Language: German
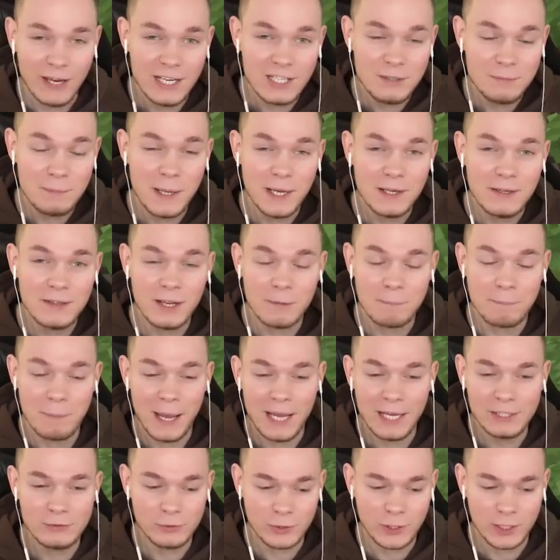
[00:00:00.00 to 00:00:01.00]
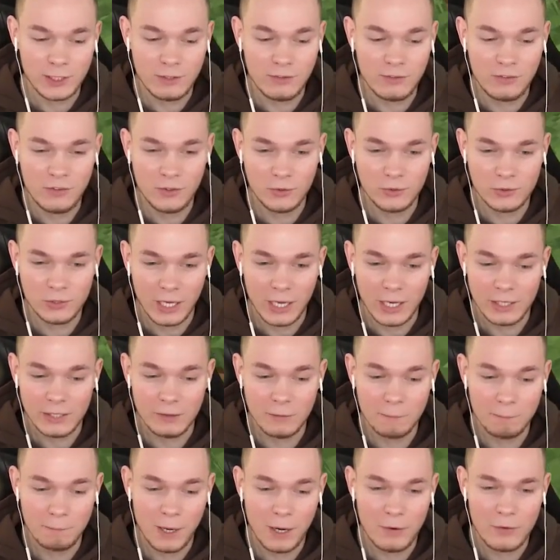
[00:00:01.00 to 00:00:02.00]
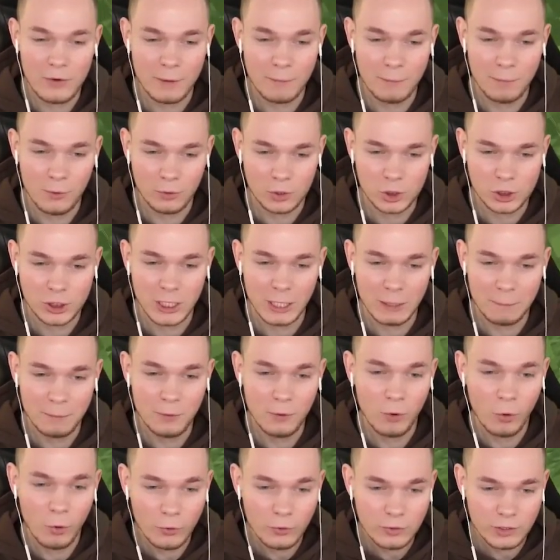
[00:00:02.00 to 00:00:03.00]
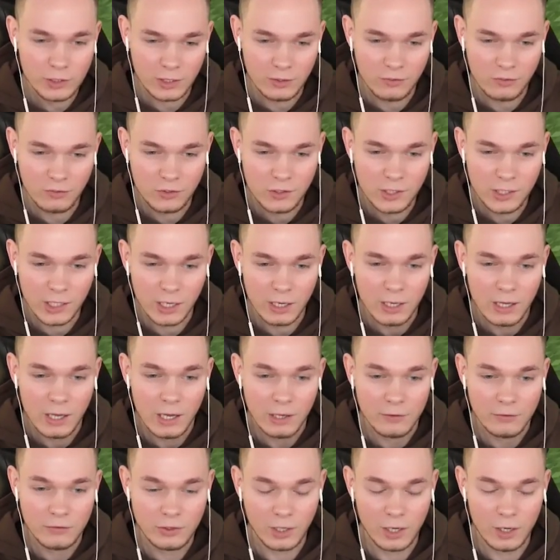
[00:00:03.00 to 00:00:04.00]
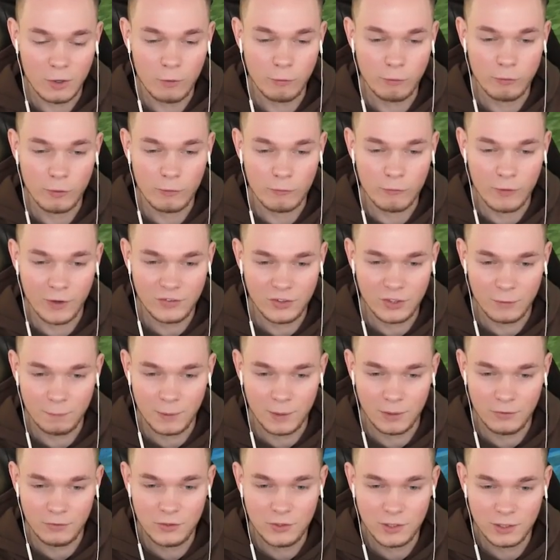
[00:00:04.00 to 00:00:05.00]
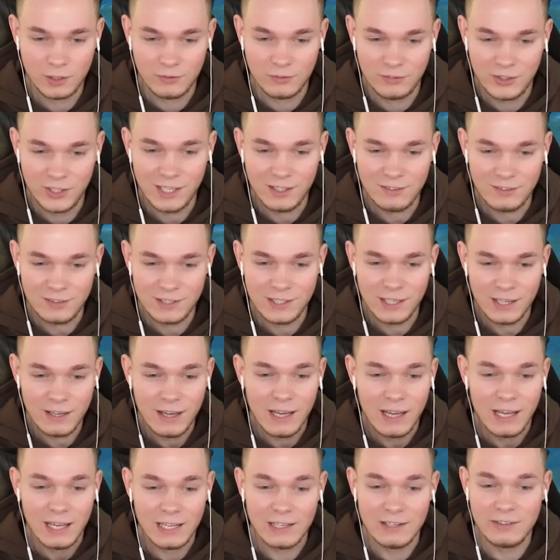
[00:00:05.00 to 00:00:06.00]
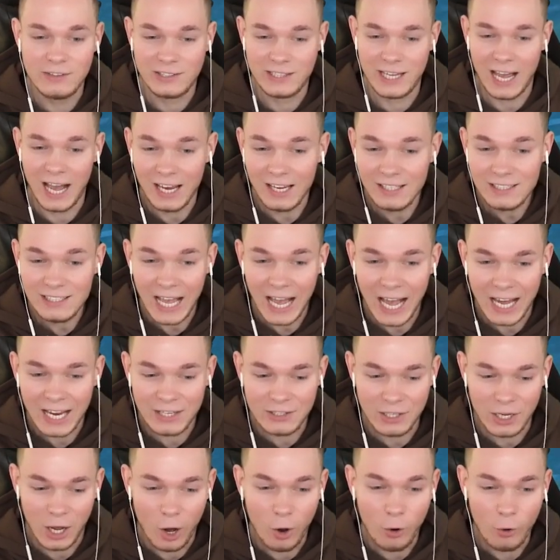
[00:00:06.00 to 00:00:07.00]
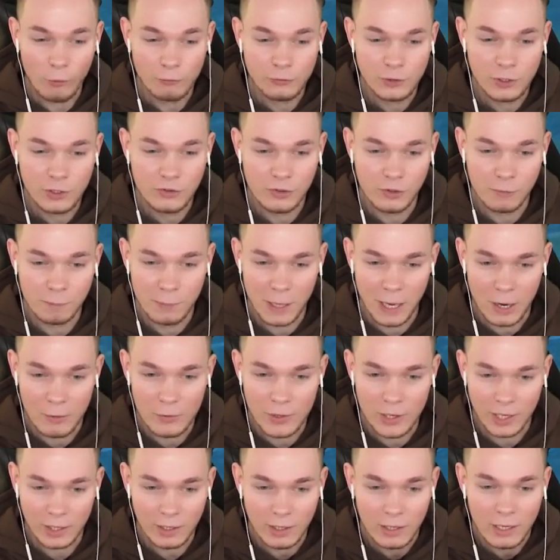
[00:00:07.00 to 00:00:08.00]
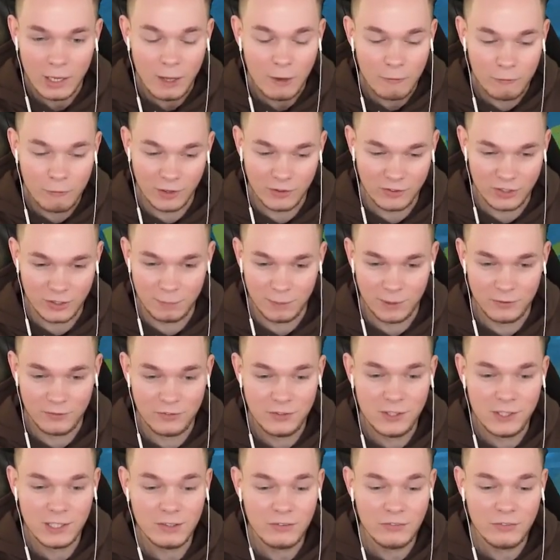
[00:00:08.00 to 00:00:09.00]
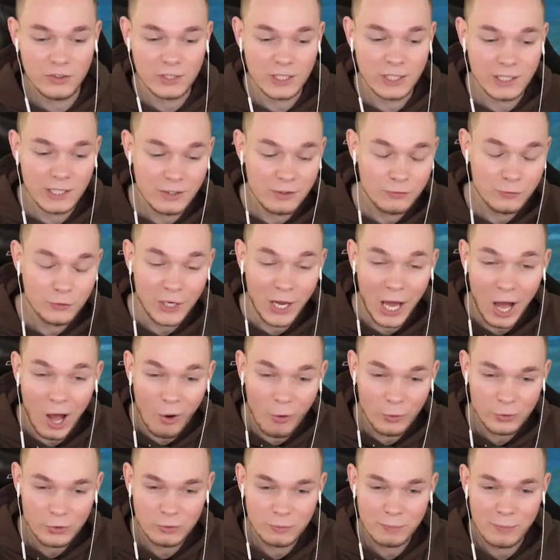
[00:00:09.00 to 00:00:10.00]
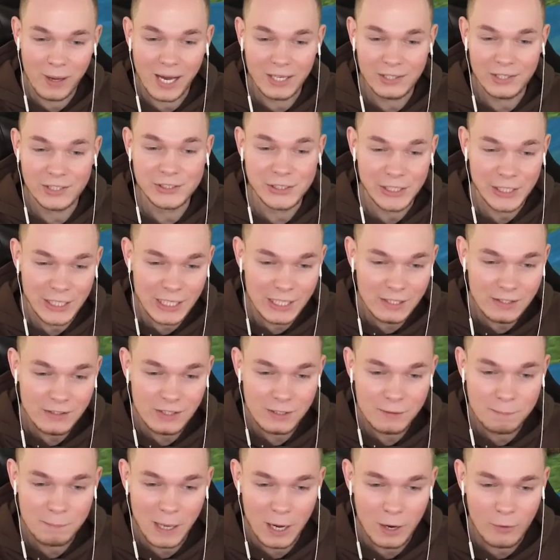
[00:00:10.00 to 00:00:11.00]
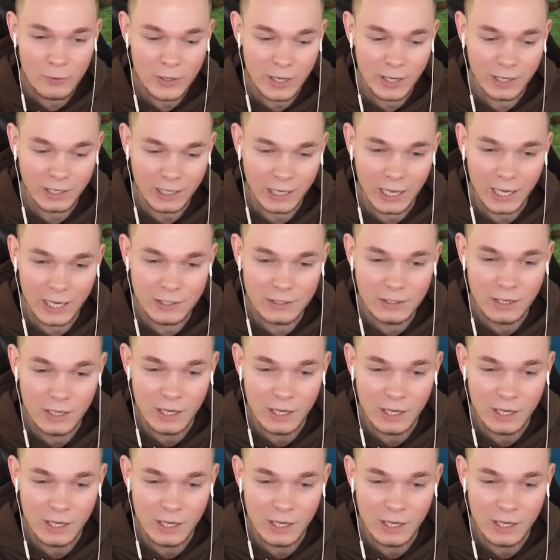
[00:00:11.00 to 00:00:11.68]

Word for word: ich mir in der Bedrock-Edition einen Barrier-Block schnappe und jetzt hier drauf Wasser platziere, seht ihr, ich kann gar nicht auf diese Barrier Wasser platzieren, sondern es wird automatisch in die Barrier rein